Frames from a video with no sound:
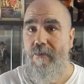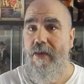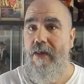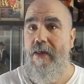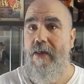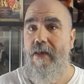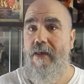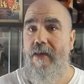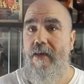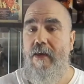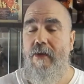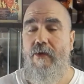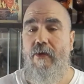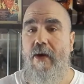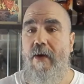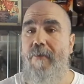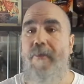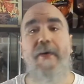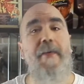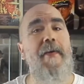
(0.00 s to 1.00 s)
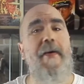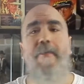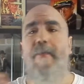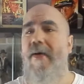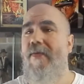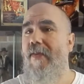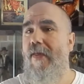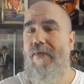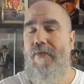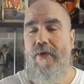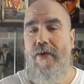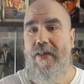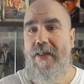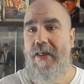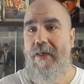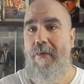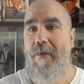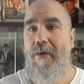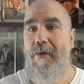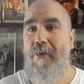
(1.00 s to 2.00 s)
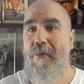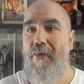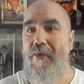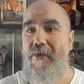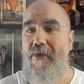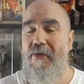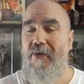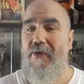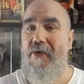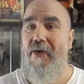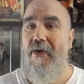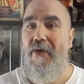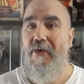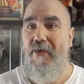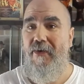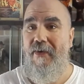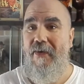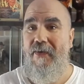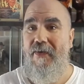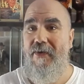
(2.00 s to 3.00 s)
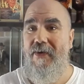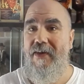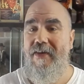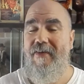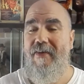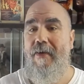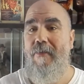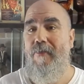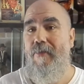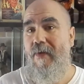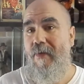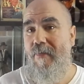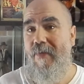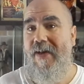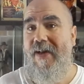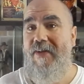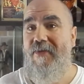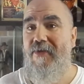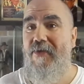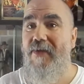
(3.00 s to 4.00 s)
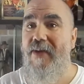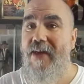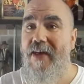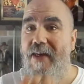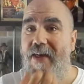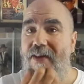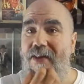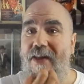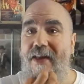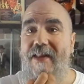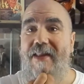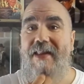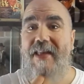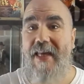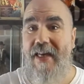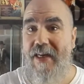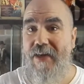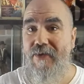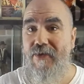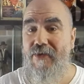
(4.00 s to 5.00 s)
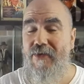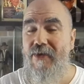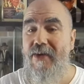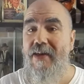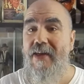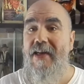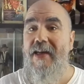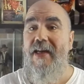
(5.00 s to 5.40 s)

Y eso es el primer mazazo que te llevas como coleccionista, en mi caso de, Indiana Jones.